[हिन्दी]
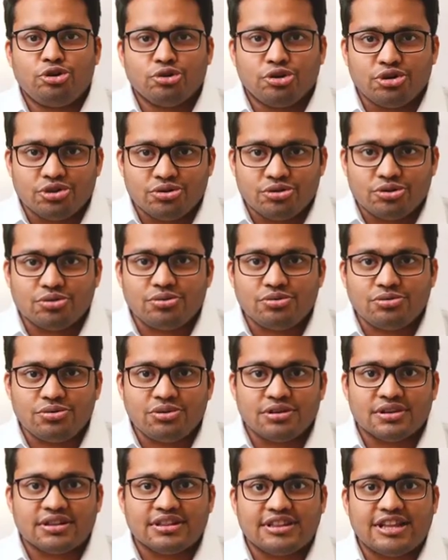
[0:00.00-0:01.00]
डू यू नो
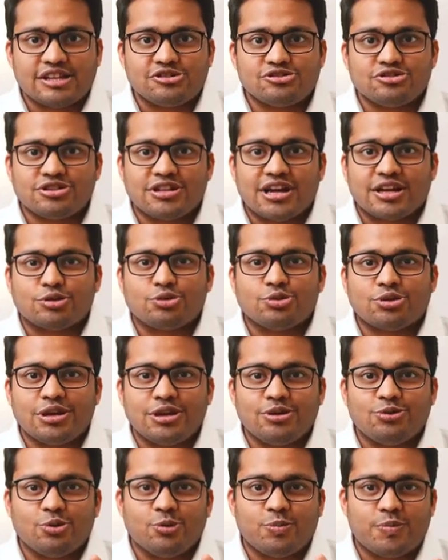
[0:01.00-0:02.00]
दैट जो दांतों
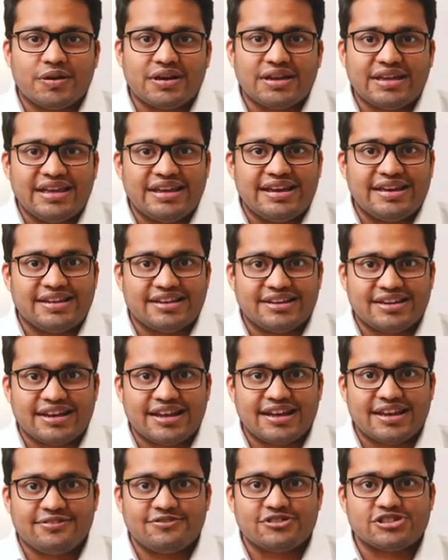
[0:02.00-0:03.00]
की ऊपर की लेयर
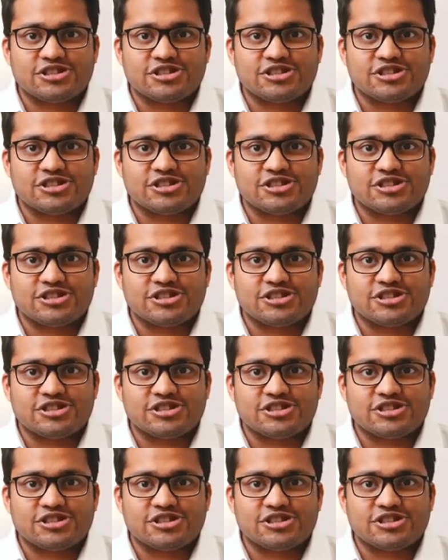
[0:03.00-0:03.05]
है